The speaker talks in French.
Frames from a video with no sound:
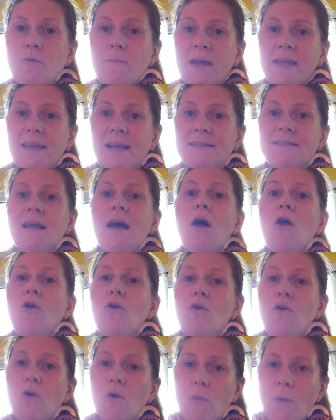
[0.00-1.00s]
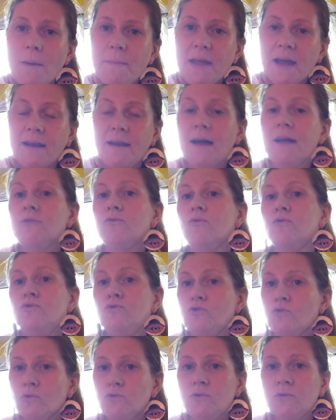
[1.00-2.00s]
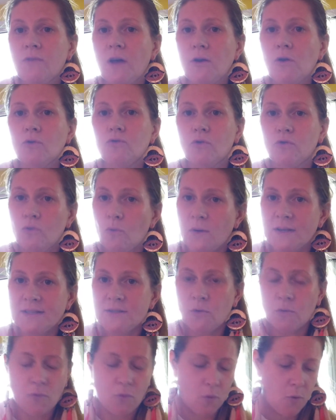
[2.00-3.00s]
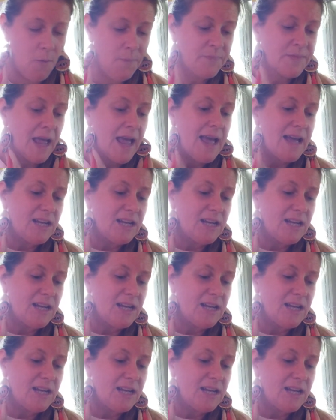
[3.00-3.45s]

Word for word: le magasin Le Roi Merlin, donc toujours d'une valeur de 300 euros.